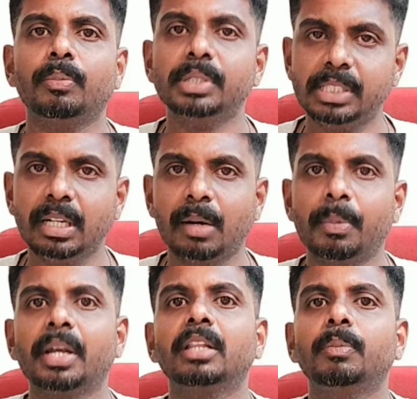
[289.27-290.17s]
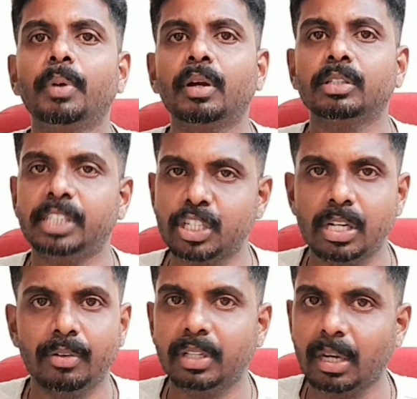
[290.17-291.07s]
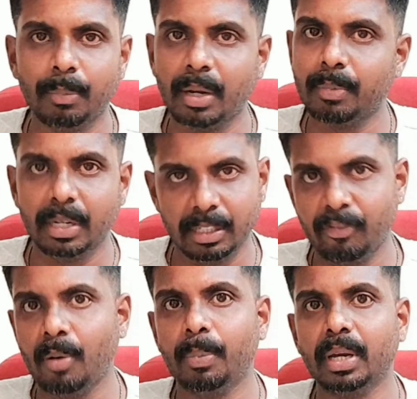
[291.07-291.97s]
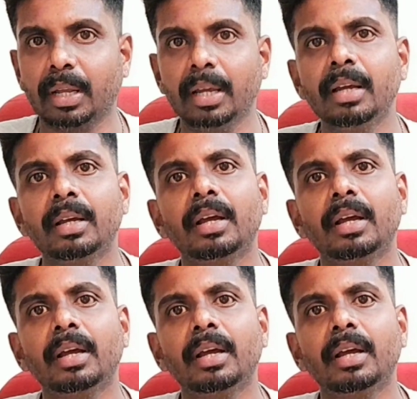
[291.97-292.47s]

மிஸ்ஸிங் கம்ப்ளைண்ட் அதை போய் உங்கள் ஸ்டேஷனில் வந்து கம்ப்ளைண்ட் இன்ஃபார்ம் பண்ணுங்கள்